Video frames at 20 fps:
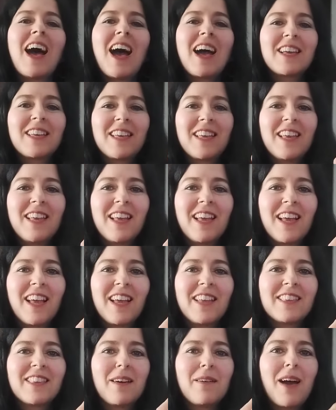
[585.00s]
Aquí
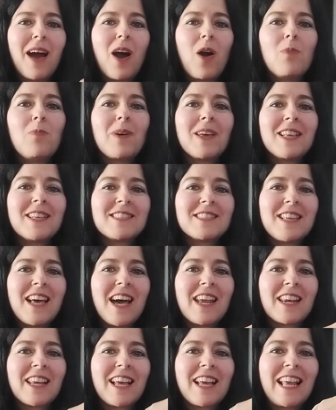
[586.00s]
debajo puedes
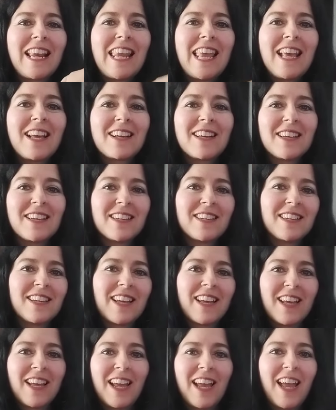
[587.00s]
dar clic
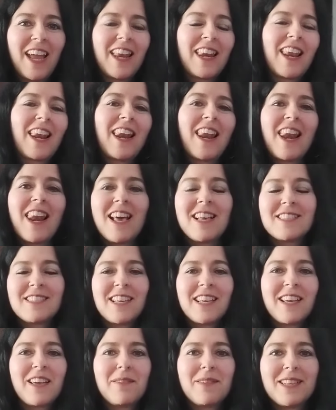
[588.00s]
en el
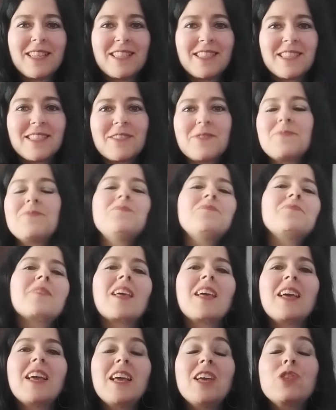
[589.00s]
enlace que ves
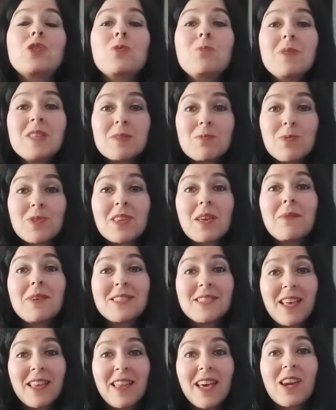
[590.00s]
y tú mismo te
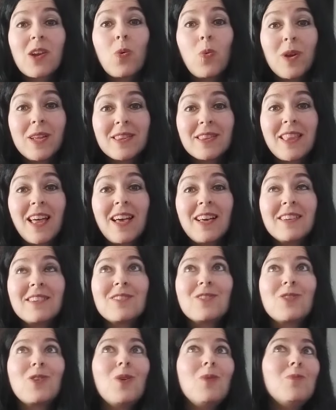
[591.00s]
vas a dar cuenta
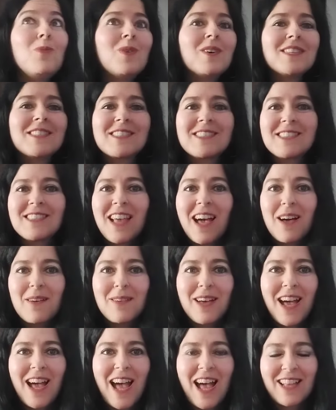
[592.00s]
cómo
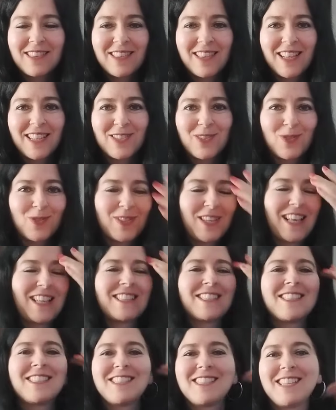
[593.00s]
estaba antes, o sea,
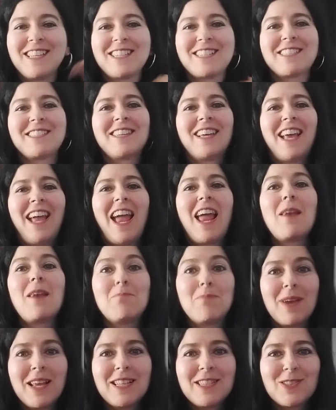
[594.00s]
es decir, el
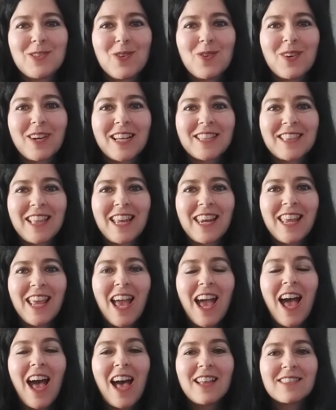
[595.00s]
precio que
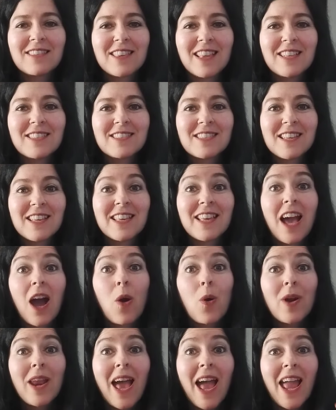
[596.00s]
tenía antes y
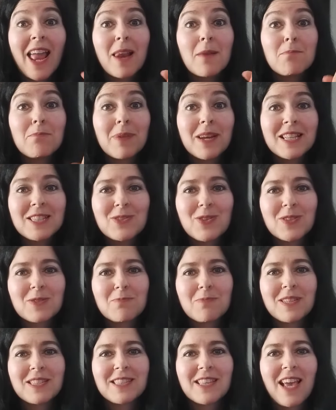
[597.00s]
ahora el precio
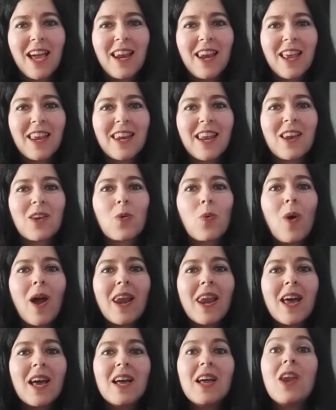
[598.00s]
especial en el
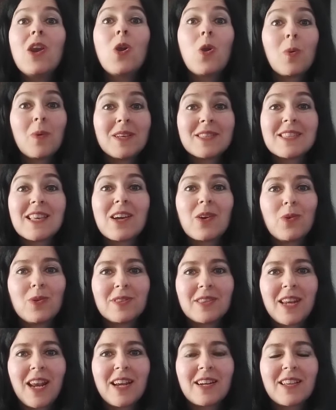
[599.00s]
cual lo vas a
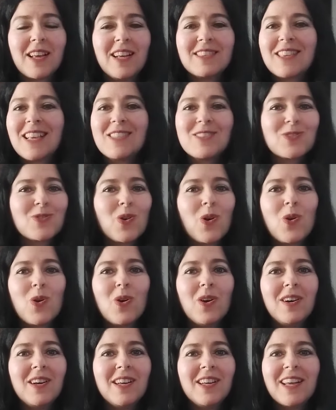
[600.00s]
encontrar, tan
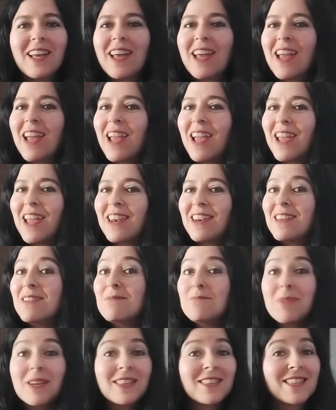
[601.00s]
solo en
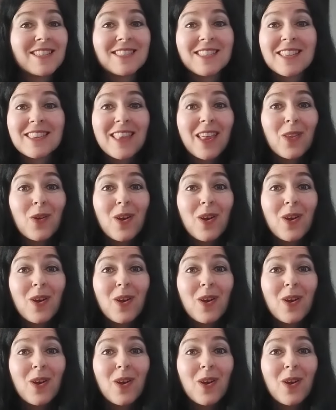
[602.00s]
27